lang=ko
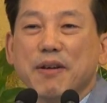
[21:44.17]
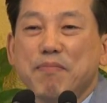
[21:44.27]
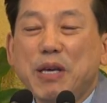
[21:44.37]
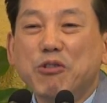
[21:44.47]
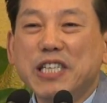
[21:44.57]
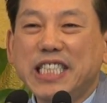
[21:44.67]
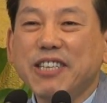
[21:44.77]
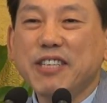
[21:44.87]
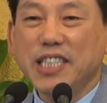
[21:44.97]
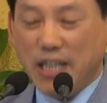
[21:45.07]
미국을 칠
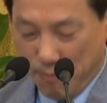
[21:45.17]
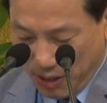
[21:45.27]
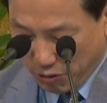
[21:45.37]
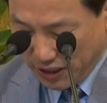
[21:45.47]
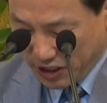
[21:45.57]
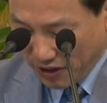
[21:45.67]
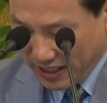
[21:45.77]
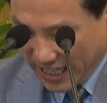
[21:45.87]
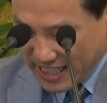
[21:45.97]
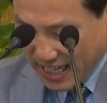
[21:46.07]
것인가 미국은 전혀
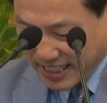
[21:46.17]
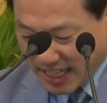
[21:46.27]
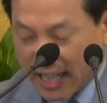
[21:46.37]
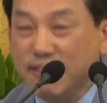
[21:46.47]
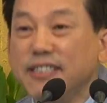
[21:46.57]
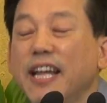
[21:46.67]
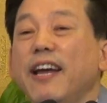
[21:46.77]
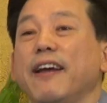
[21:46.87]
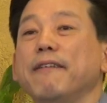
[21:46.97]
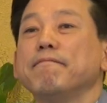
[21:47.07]
예상치
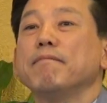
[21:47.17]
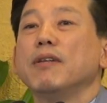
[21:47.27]
않았는데